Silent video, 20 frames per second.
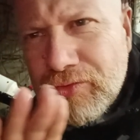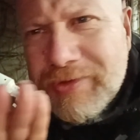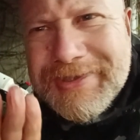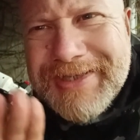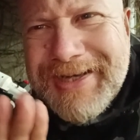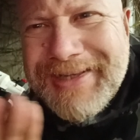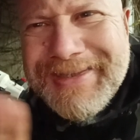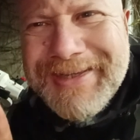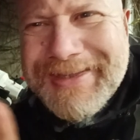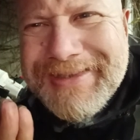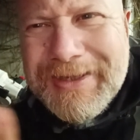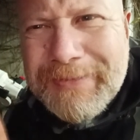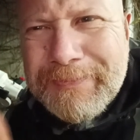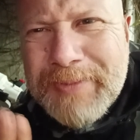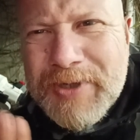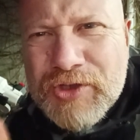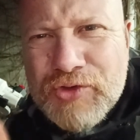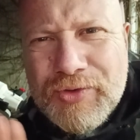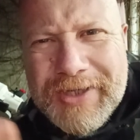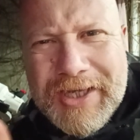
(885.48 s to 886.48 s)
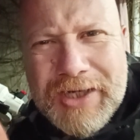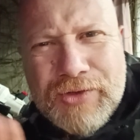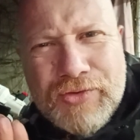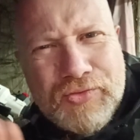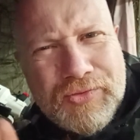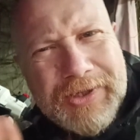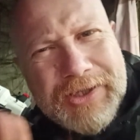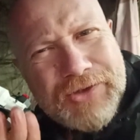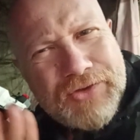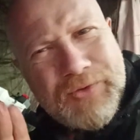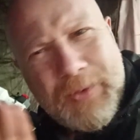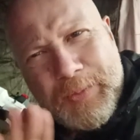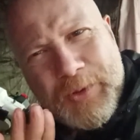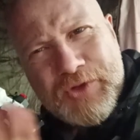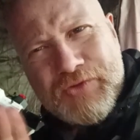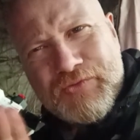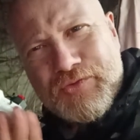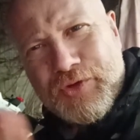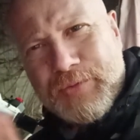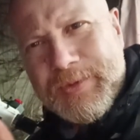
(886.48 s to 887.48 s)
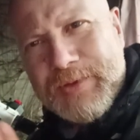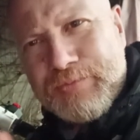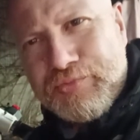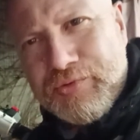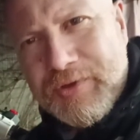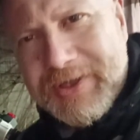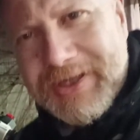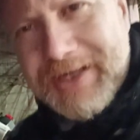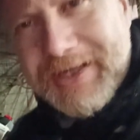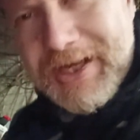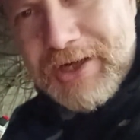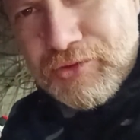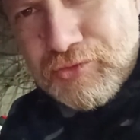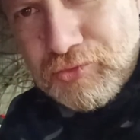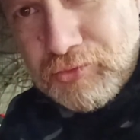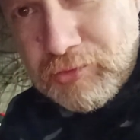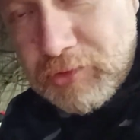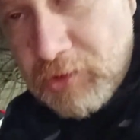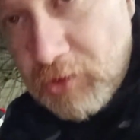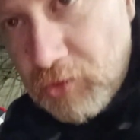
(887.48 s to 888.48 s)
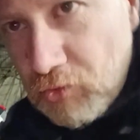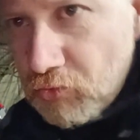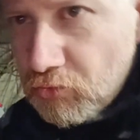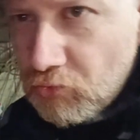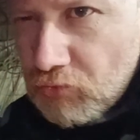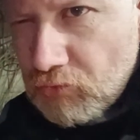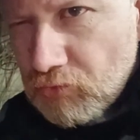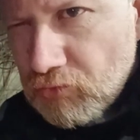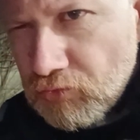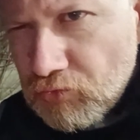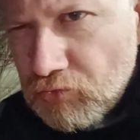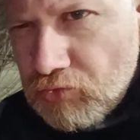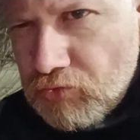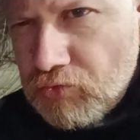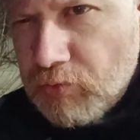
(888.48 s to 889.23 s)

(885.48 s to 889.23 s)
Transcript: c'est la dernière page de calcul. Hein. Après, je vous embête plus avec les calculs. Ou